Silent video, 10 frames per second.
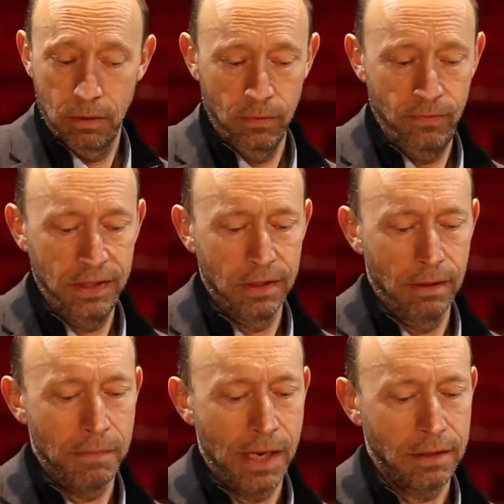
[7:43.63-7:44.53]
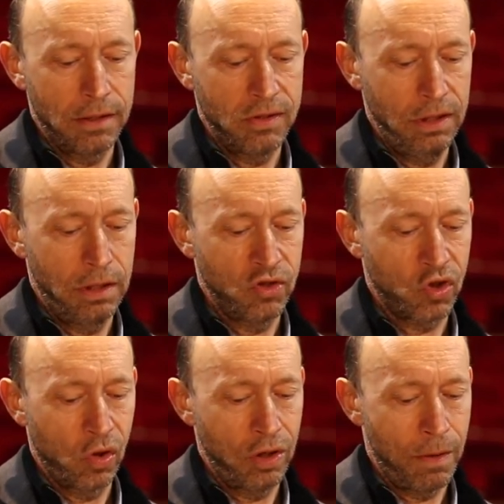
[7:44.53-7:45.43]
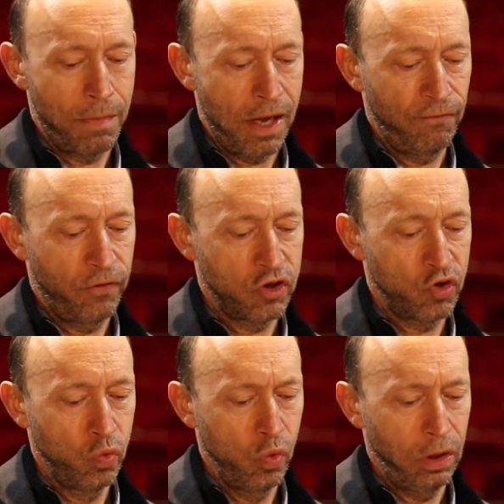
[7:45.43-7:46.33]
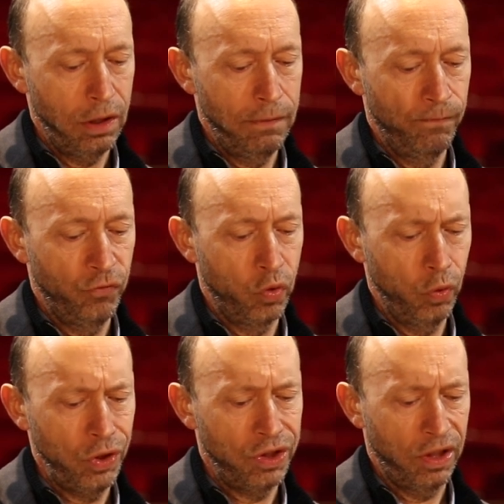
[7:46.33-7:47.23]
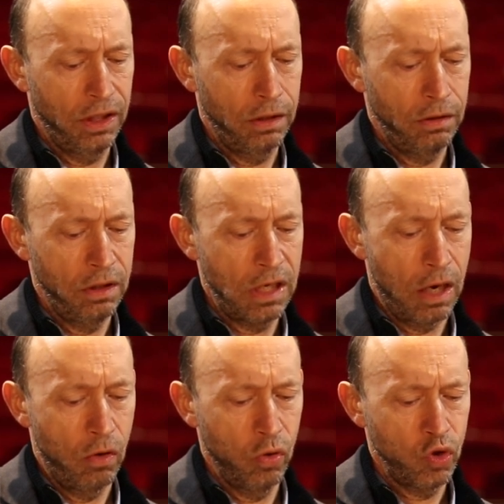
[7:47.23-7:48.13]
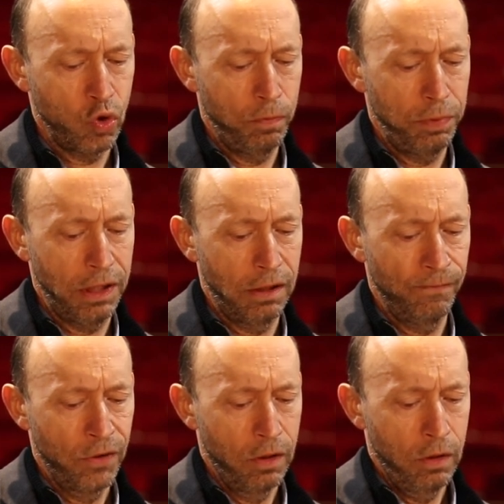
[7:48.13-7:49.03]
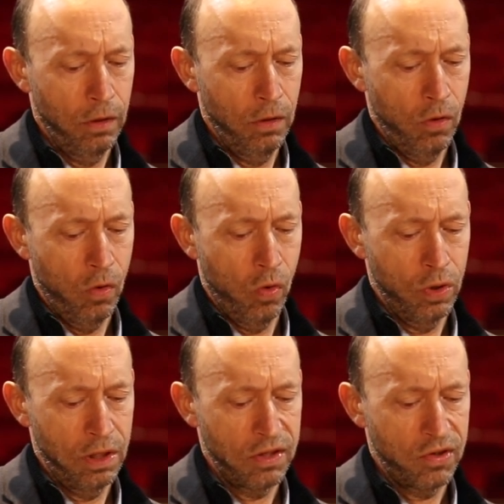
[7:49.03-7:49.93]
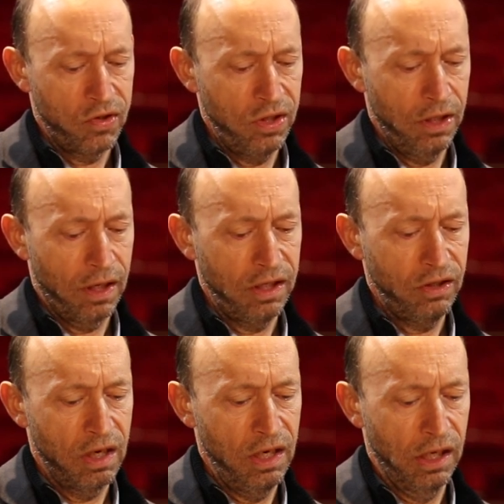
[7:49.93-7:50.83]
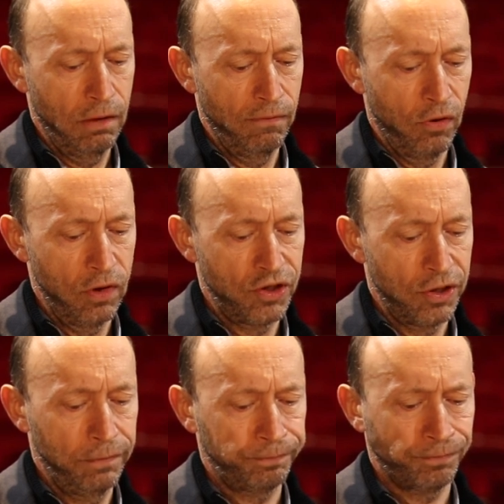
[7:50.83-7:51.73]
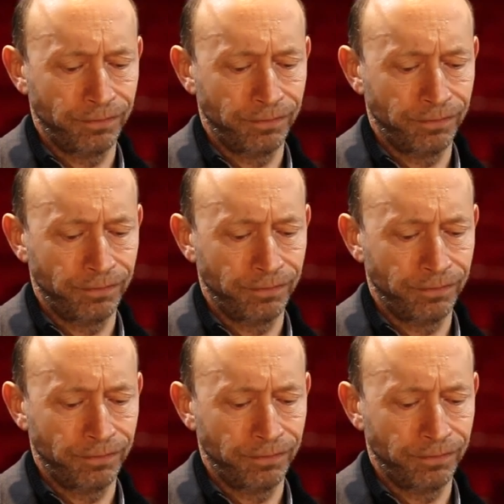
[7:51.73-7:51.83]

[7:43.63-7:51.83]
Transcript: Und wieder machte sie den sonderbaren Versuch, ihm durchdringend in die Augen zu blicken, ohne dass es ihr recht gelingen wollte.